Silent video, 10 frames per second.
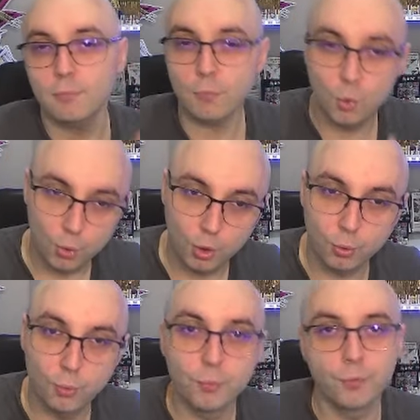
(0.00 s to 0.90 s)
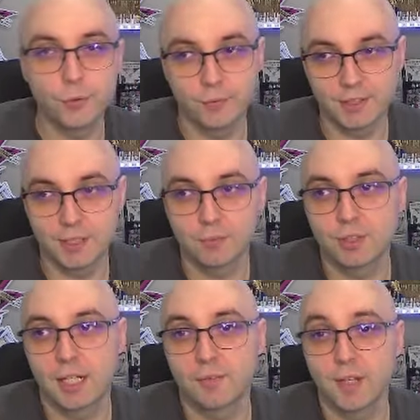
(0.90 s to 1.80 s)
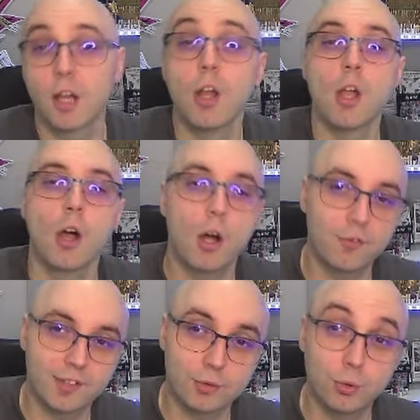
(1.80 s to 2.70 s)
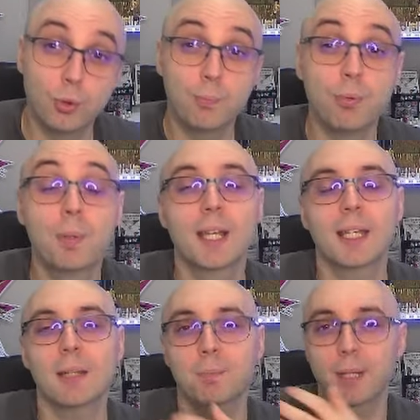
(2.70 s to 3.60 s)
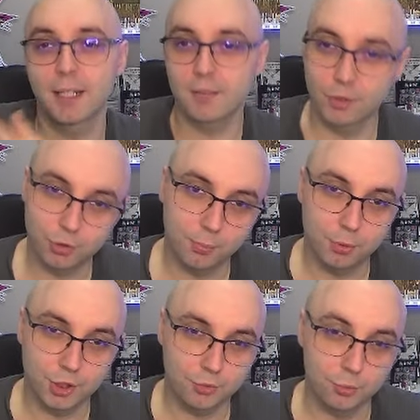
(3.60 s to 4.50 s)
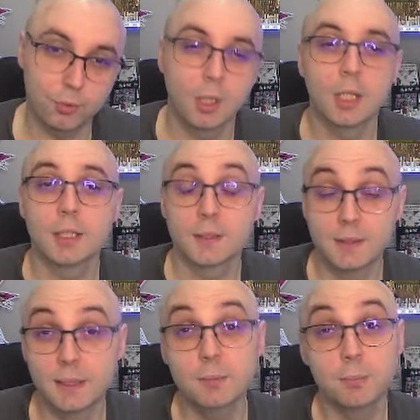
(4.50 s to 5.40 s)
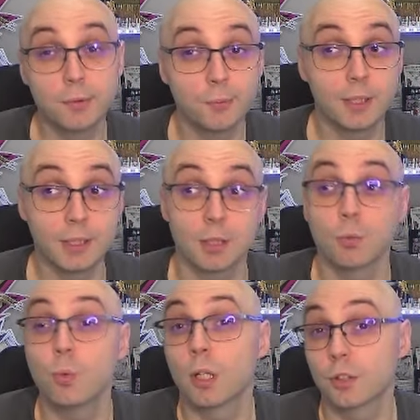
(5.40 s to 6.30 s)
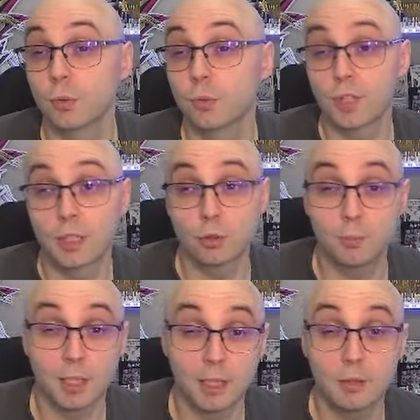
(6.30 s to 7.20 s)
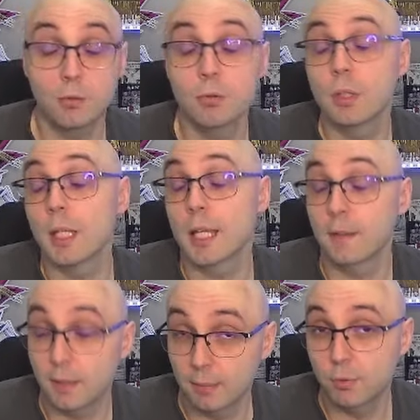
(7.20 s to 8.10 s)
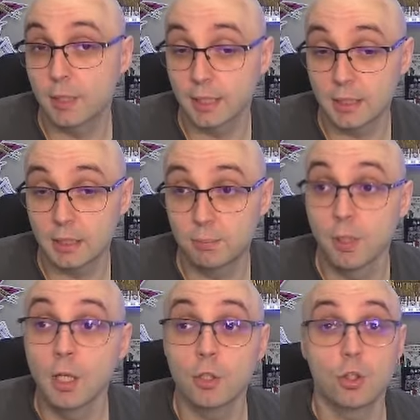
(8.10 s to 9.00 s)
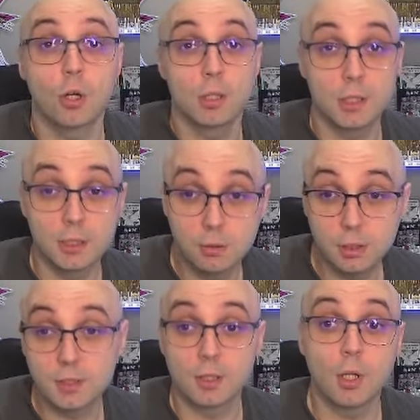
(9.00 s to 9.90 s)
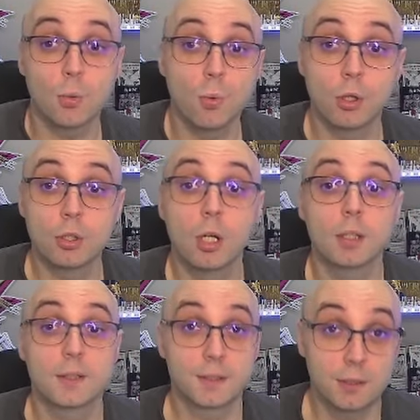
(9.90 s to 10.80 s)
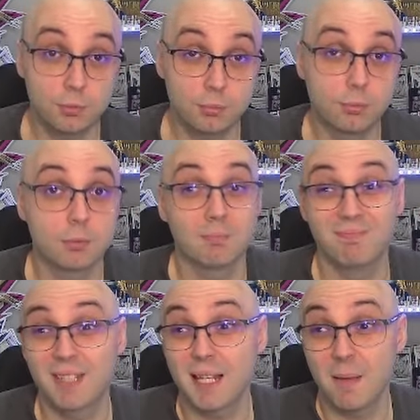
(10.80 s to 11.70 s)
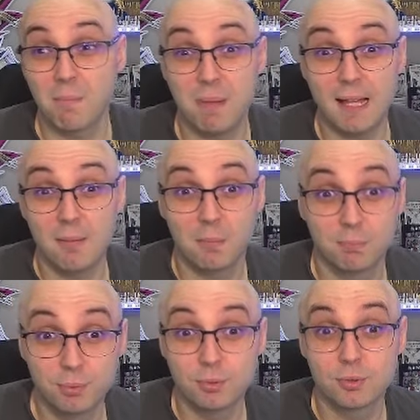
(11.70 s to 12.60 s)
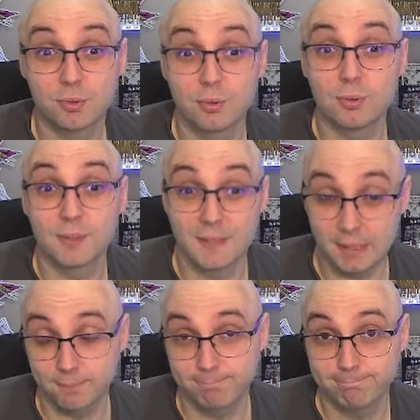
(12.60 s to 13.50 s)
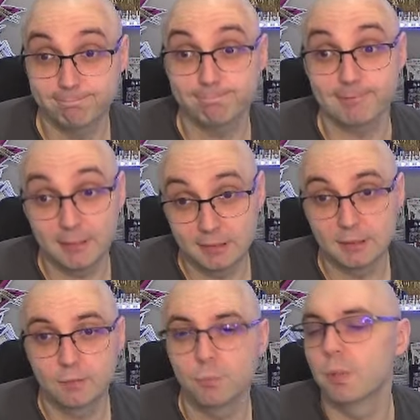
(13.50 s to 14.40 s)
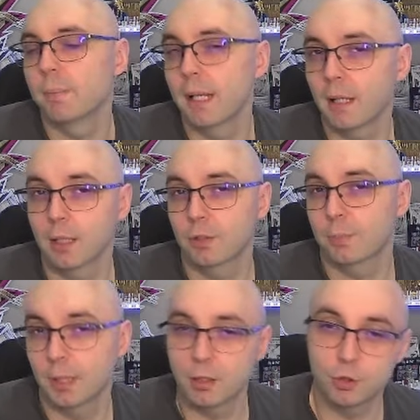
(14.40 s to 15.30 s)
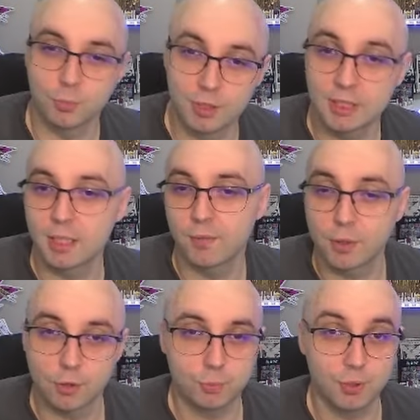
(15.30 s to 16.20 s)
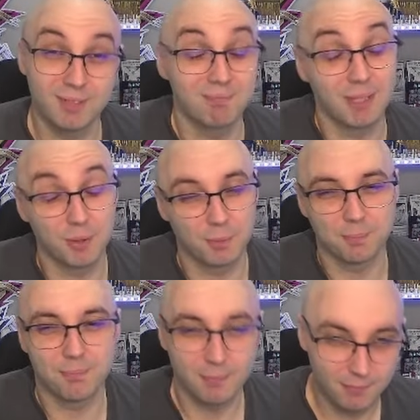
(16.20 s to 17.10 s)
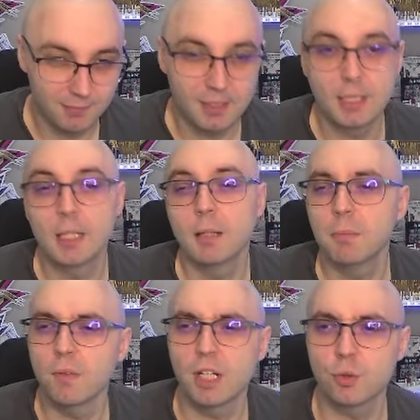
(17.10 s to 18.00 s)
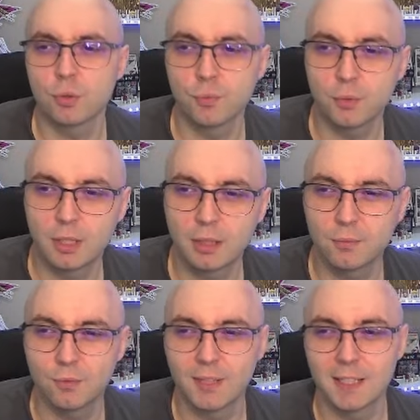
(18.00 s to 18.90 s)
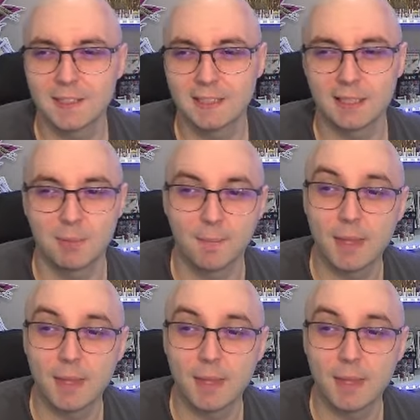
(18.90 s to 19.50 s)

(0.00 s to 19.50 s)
Donc en gros, Fusion Farstar, vous allez la faire en fin de tour pour préparer votre prochain tour si besoin est. Ou alors sinon récupérer une end de l'archétype, genre Lycoris ou encore Figu, mais pas plus que ça. Vous ne pouvez pas récupérer Cloche Muguet et fait de Cloche Muguet, malheureusement. Mais on va la jouer deux fois, vous verrez, c'est assez bien.